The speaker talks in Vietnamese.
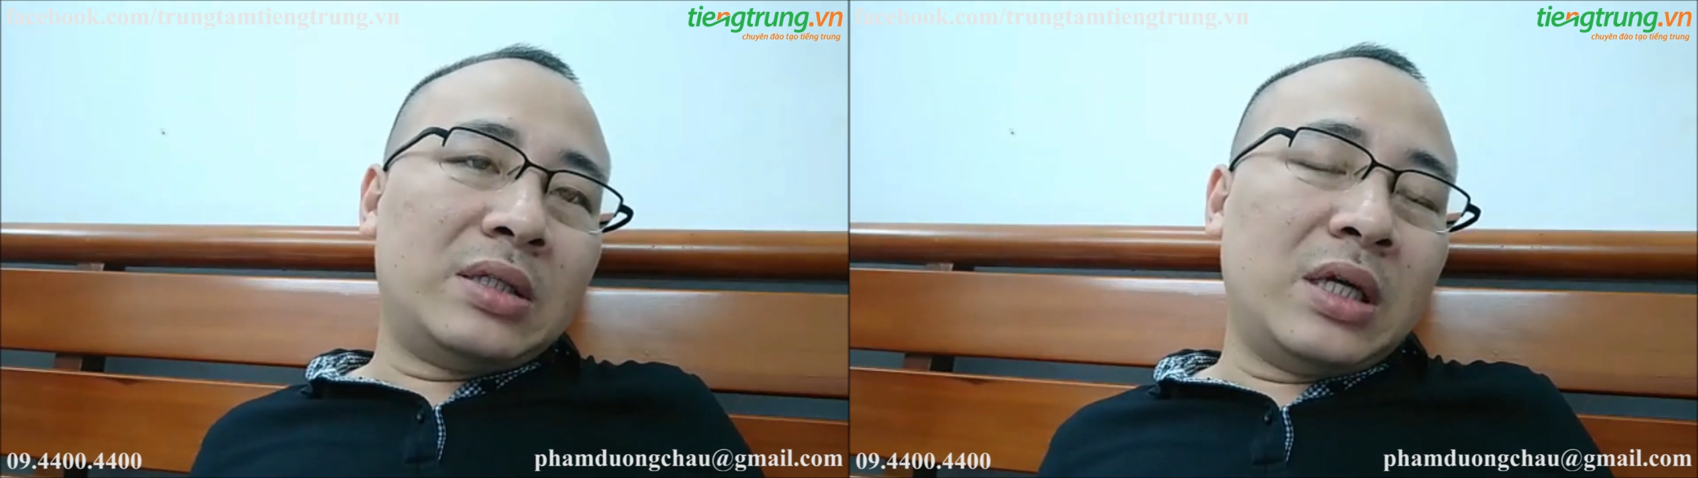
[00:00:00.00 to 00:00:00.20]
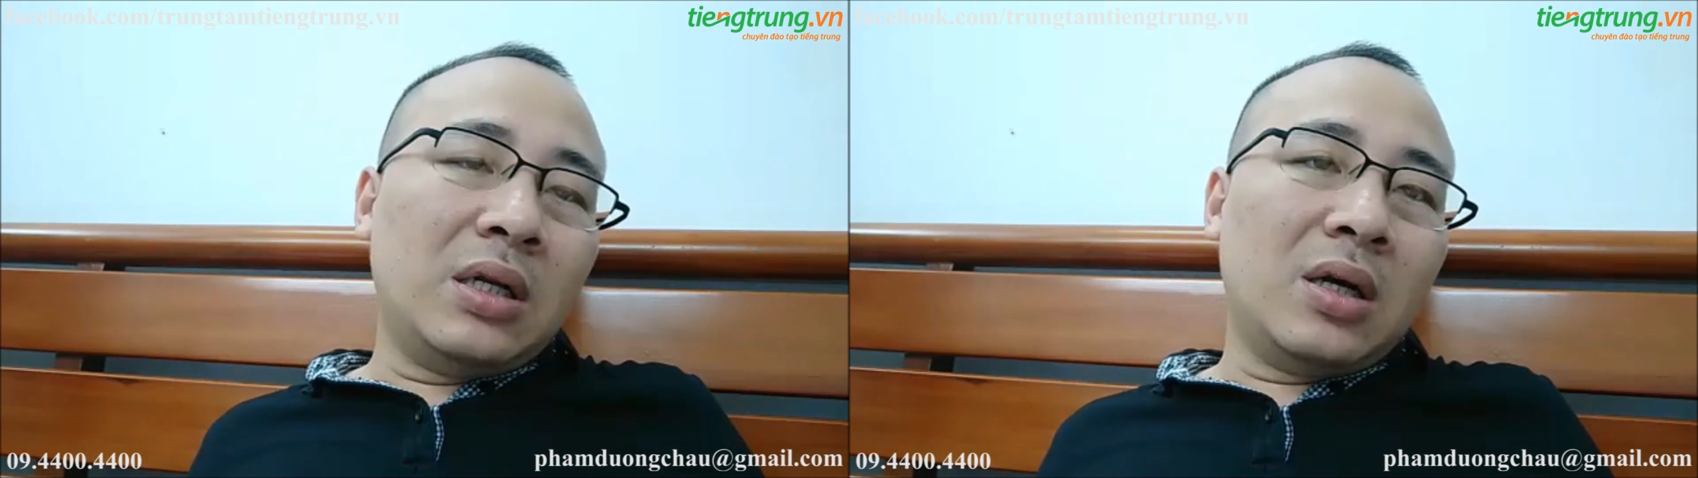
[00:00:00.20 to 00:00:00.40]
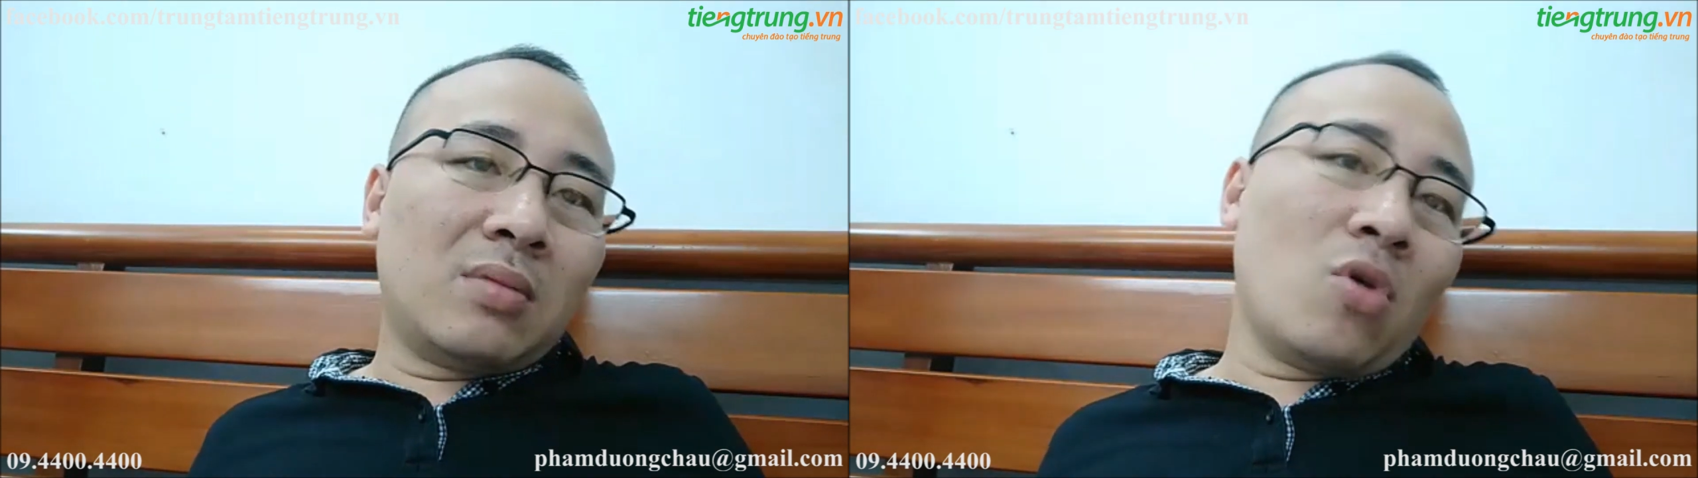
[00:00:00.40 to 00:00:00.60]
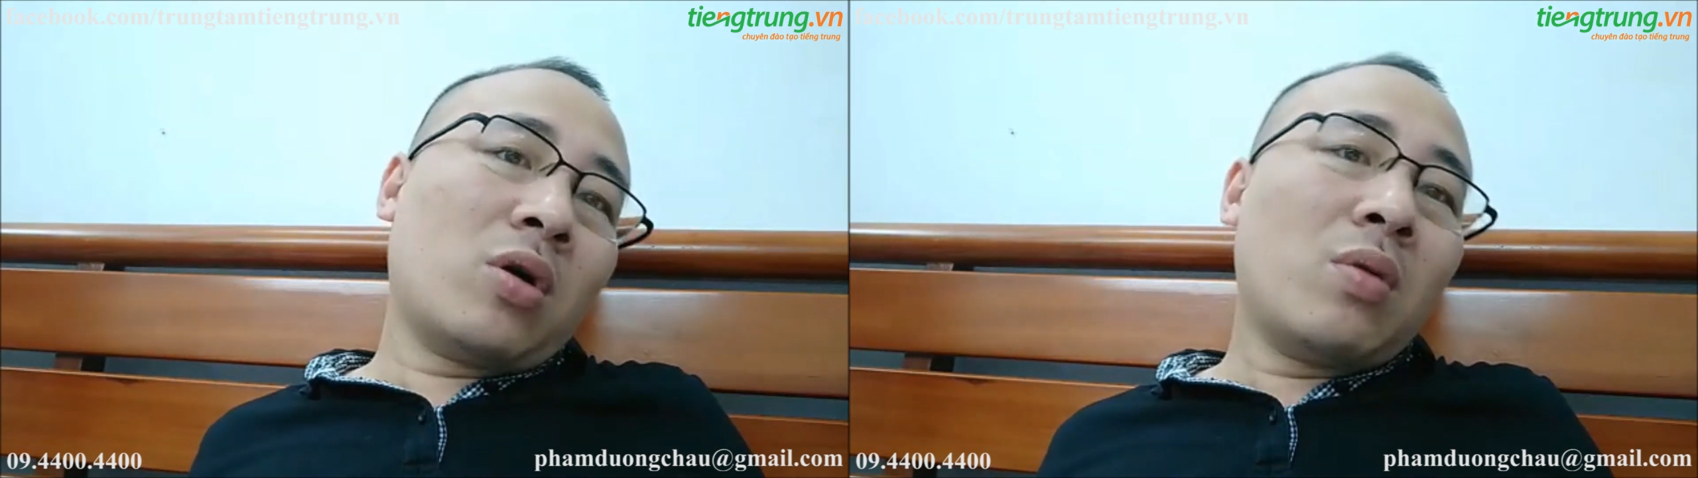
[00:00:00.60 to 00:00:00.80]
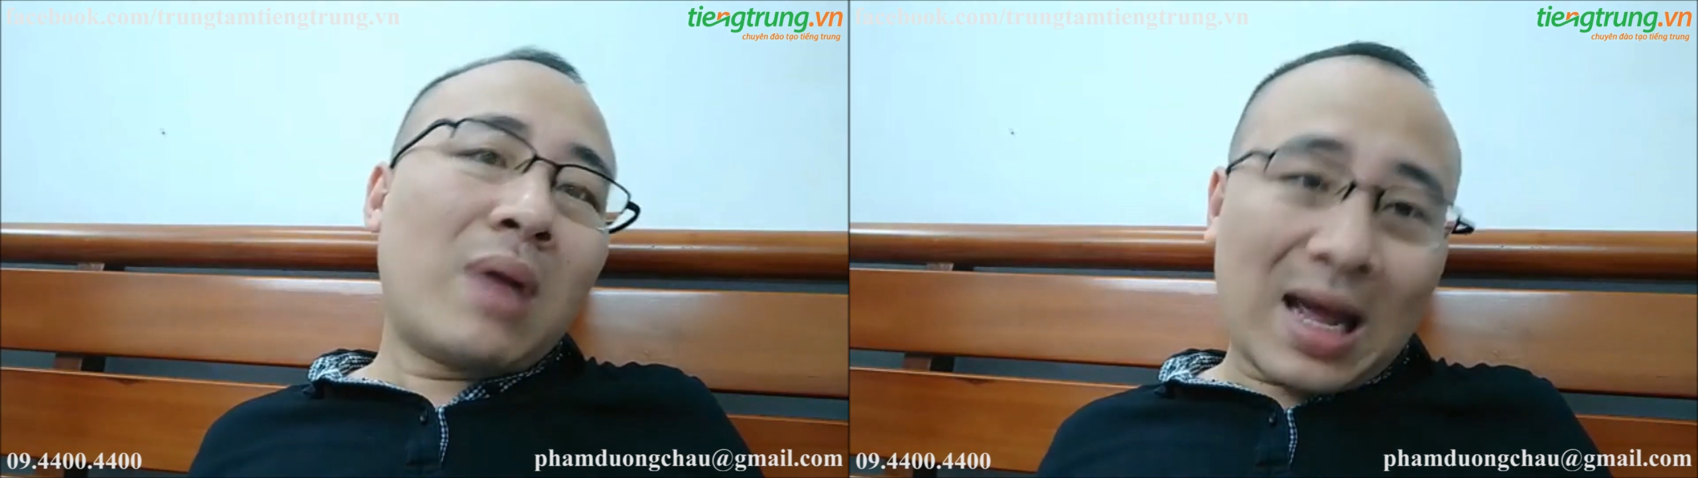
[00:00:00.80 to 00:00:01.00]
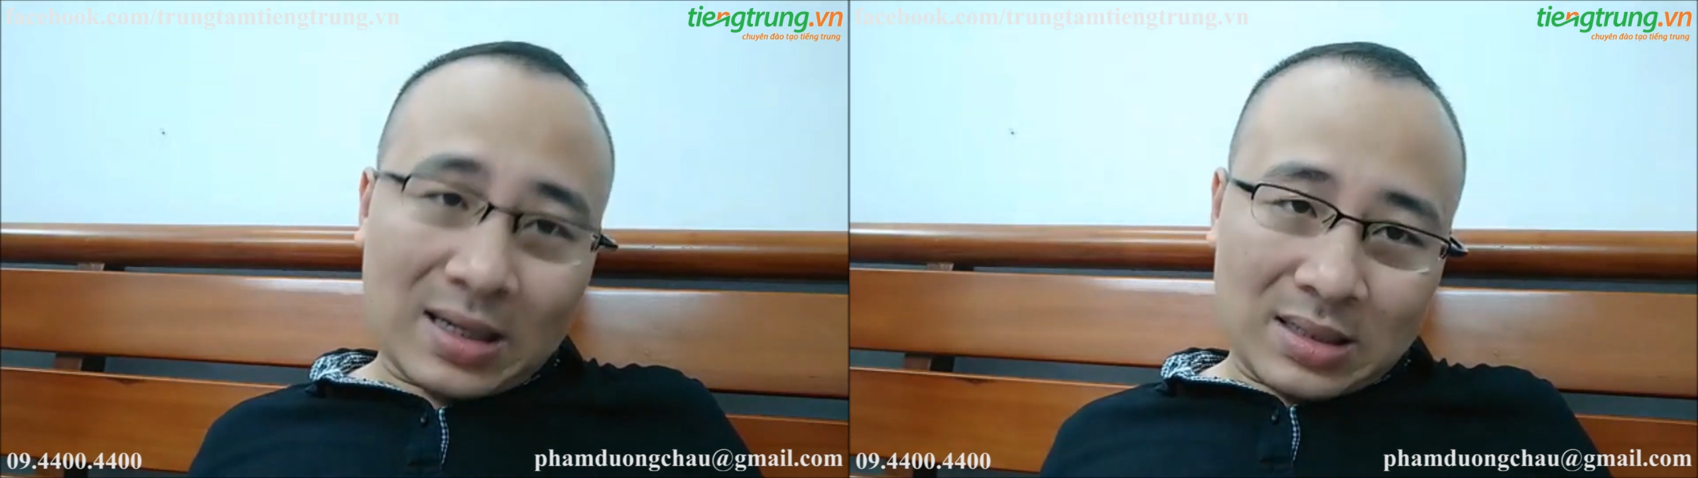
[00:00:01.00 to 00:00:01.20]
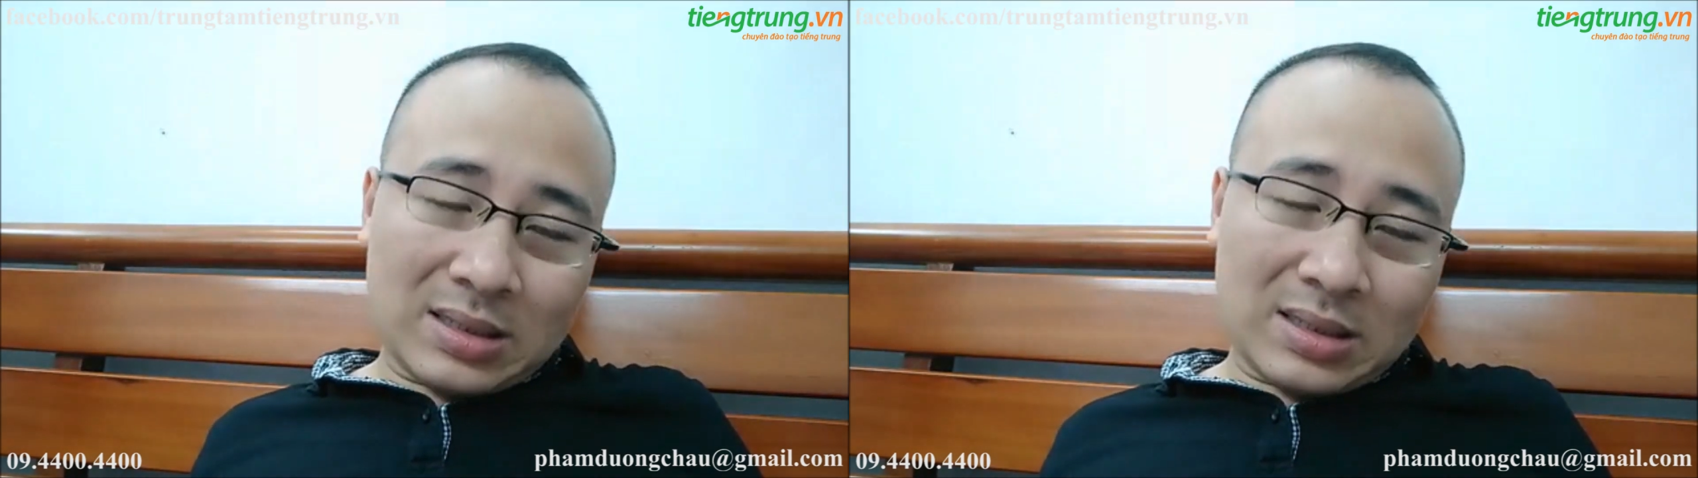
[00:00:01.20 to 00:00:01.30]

Chiến lược Bộ Công an